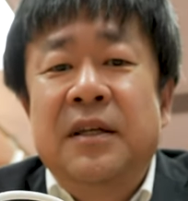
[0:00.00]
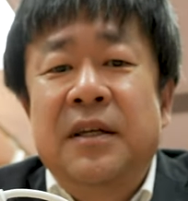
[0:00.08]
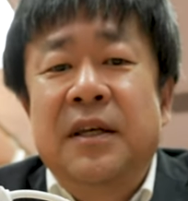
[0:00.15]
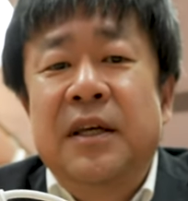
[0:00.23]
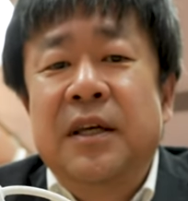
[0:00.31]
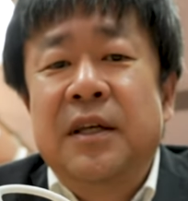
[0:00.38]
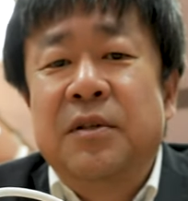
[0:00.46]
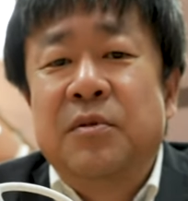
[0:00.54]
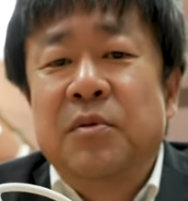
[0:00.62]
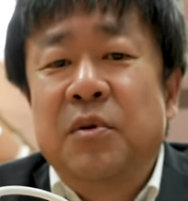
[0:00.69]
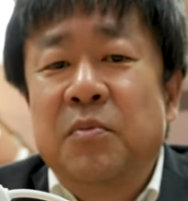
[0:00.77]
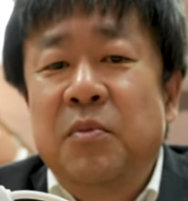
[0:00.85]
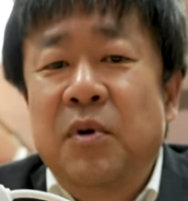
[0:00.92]
えっ、ー、
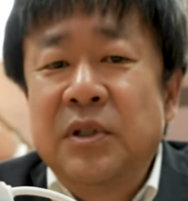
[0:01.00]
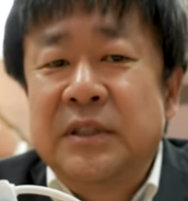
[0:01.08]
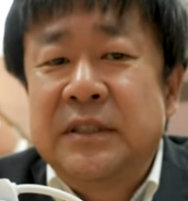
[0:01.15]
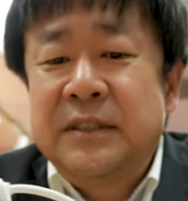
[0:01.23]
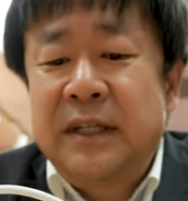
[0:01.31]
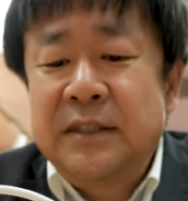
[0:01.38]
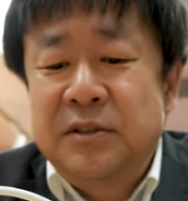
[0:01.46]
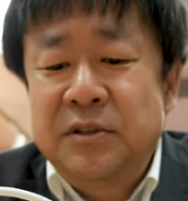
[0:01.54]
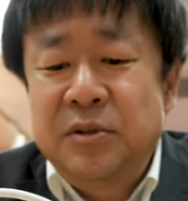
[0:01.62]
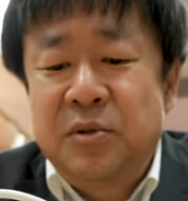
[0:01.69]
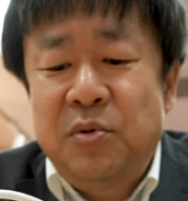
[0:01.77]
と、もしかする